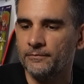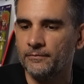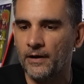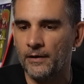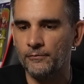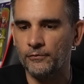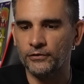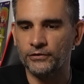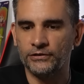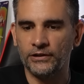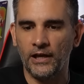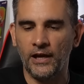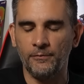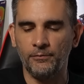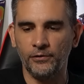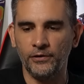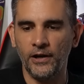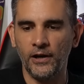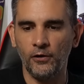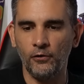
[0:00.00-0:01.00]
Vamos a
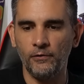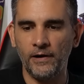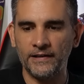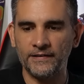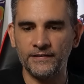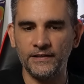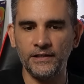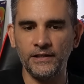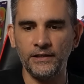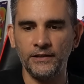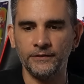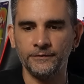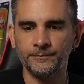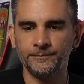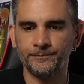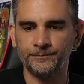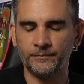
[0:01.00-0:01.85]
ponerlo así.